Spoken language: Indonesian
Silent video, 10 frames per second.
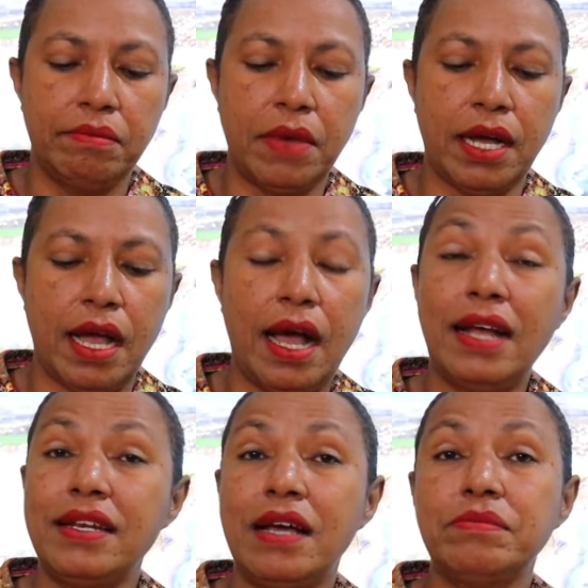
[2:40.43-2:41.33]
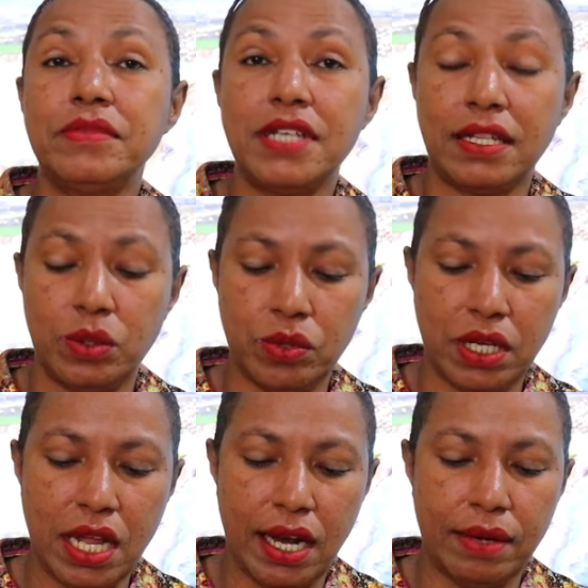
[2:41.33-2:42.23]
maka Adam jatuh
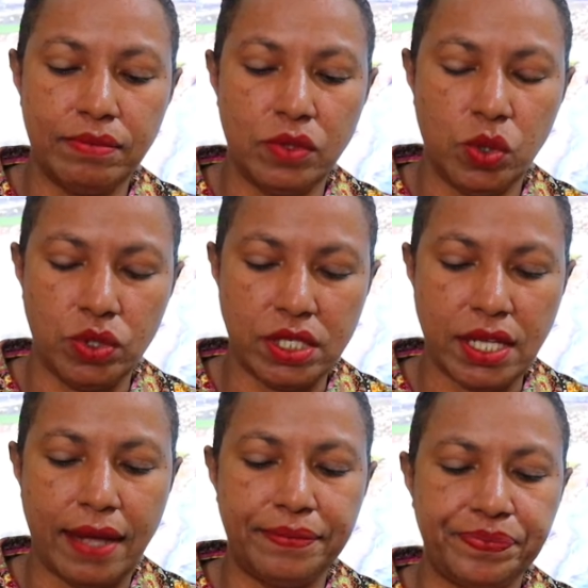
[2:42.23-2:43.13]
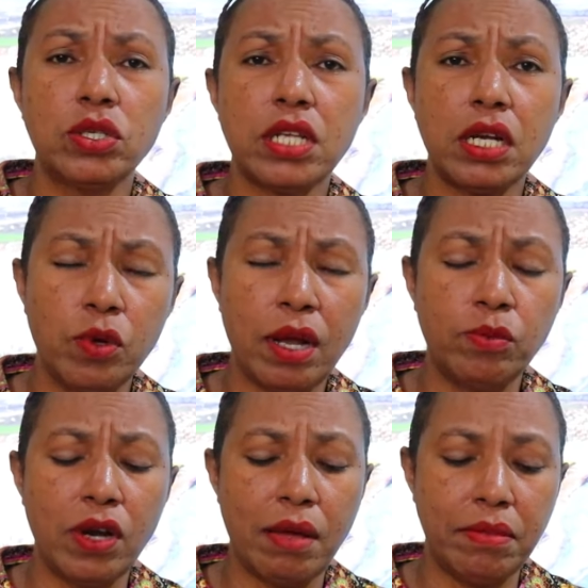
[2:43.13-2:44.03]
ke dalam dosa. Dosa
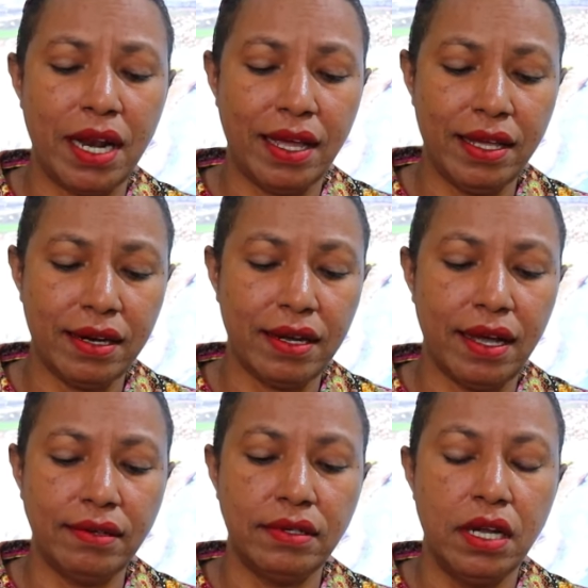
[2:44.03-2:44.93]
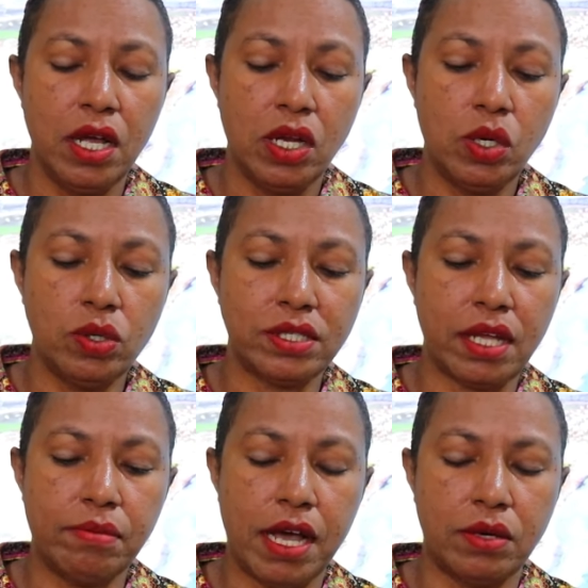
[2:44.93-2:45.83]
mula-mula melahirkan
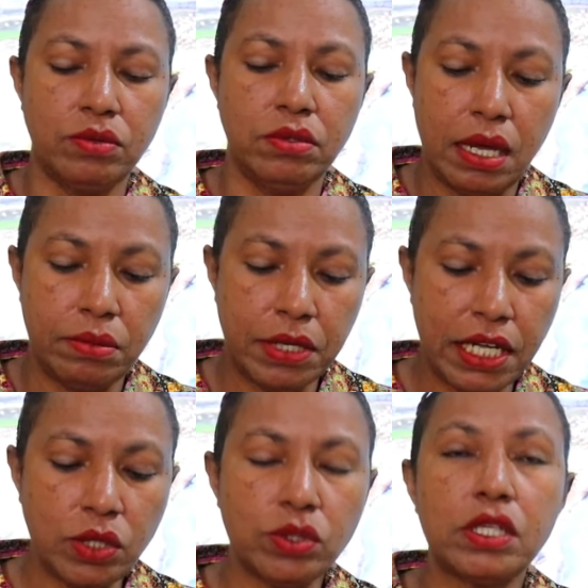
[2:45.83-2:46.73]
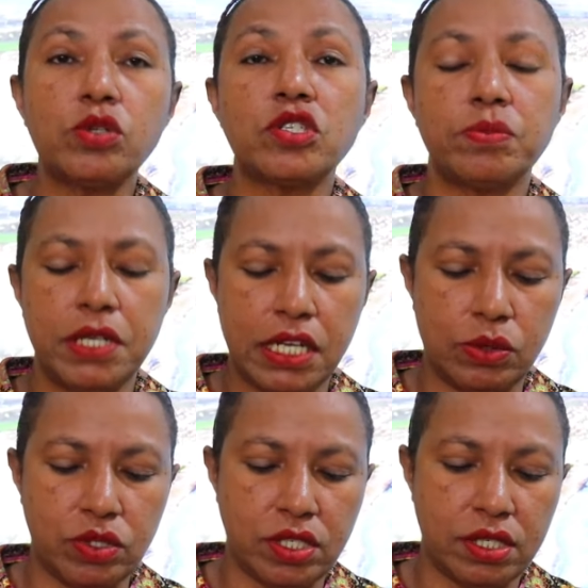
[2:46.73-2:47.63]
dosa baru dan begitu
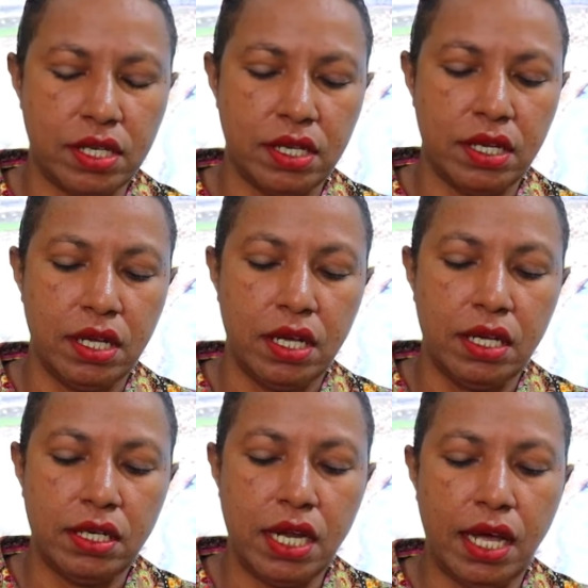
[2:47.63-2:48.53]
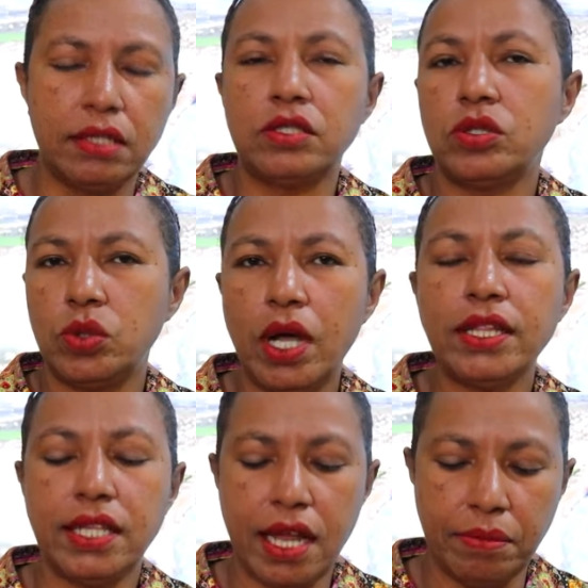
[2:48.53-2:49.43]
terus-menerus dan
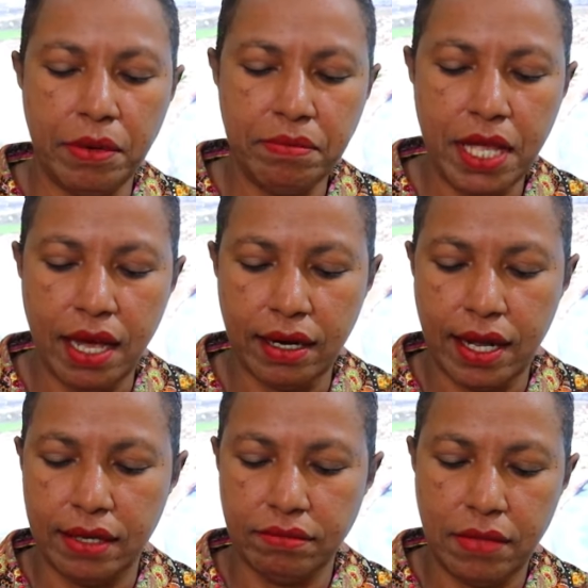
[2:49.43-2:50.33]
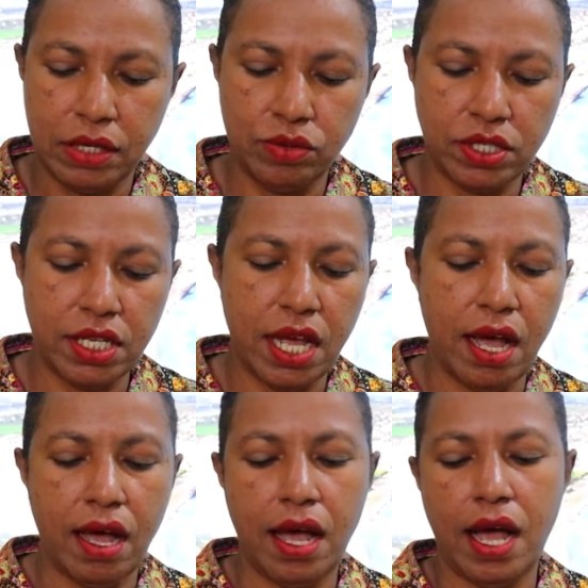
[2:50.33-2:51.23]
Tuhan tidak membiarkan
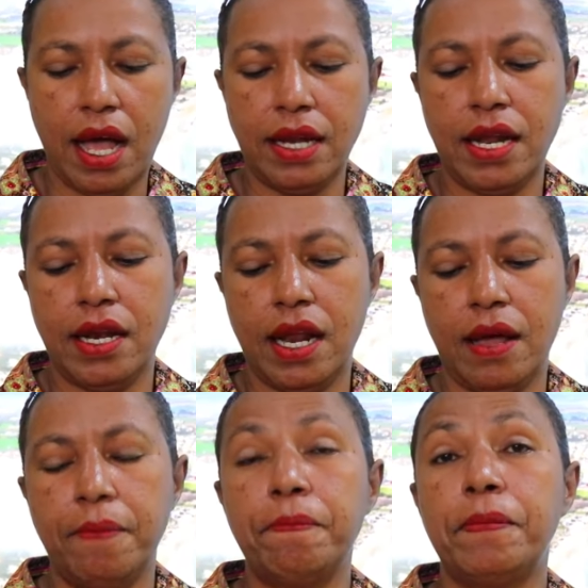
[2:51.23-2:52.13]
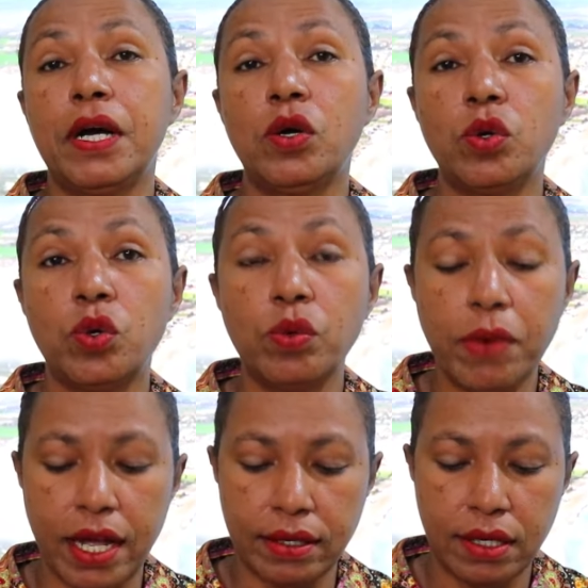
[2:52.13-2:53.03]
manusia ada dalam
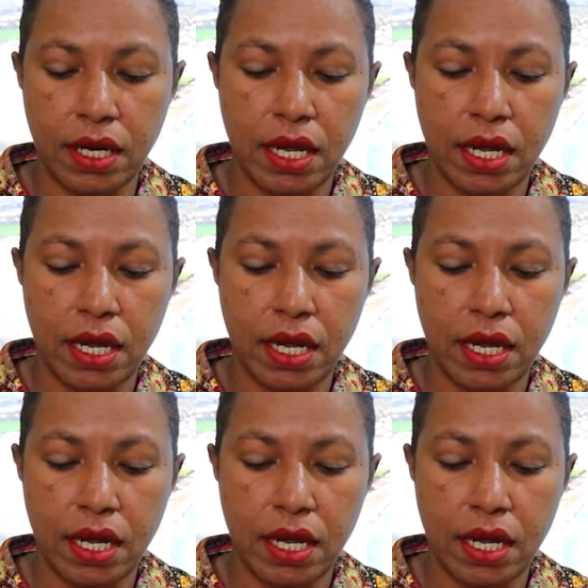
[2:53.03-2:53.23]
penghukuman